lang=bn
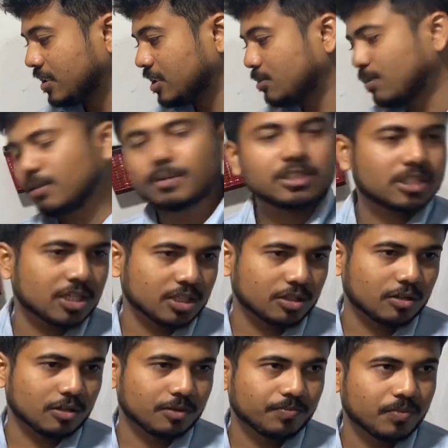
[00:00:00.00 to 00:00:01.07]
ডিসপ্লে ভেসে
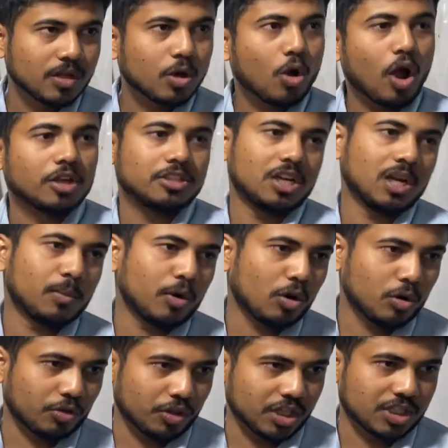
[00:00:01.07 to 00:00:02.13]
আসলো কয় সেকেন্ড পর
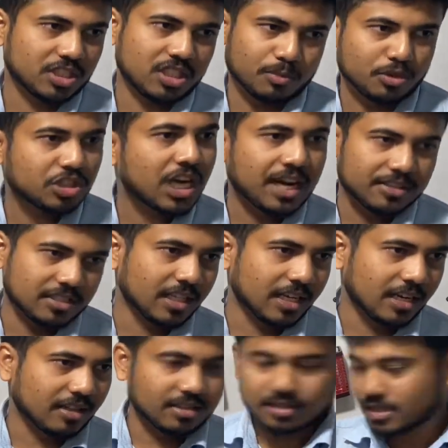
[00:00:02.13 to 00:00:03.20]
অন করতে চাচ্ছি সাপোজ চার
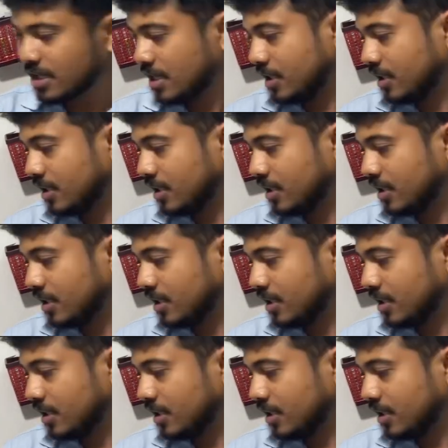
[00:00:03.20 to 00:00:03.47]
সেকেন্ড